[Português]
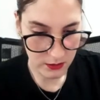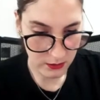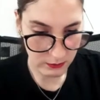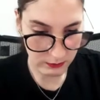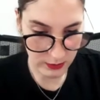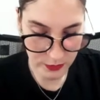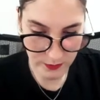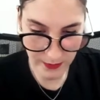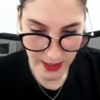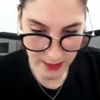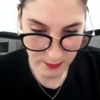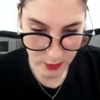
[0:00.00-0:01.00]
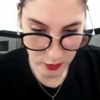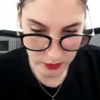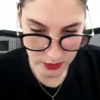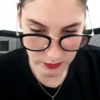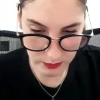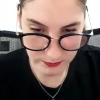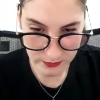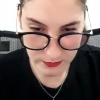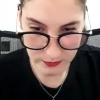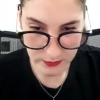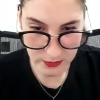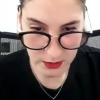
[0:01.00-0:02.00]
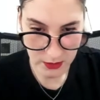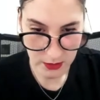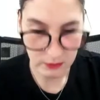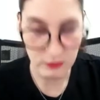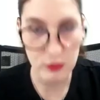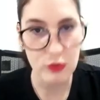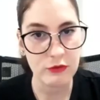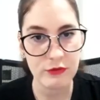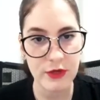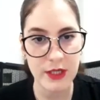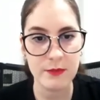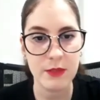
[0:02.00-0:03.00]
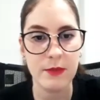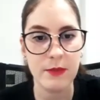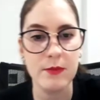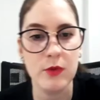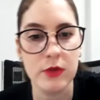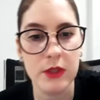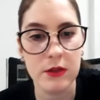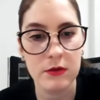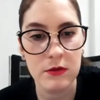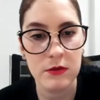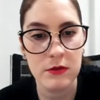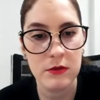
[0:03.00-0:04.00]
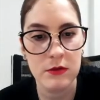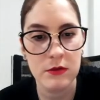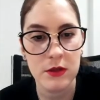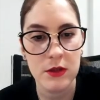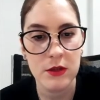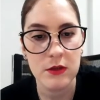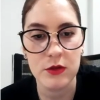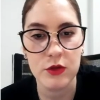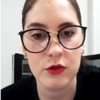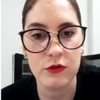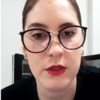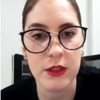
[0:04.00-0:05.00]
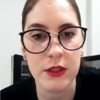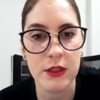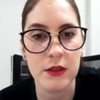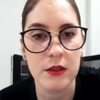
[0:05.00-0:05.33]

Vamos para a próxima. Vou confiar na minha memória. Deixa eu ver aqui.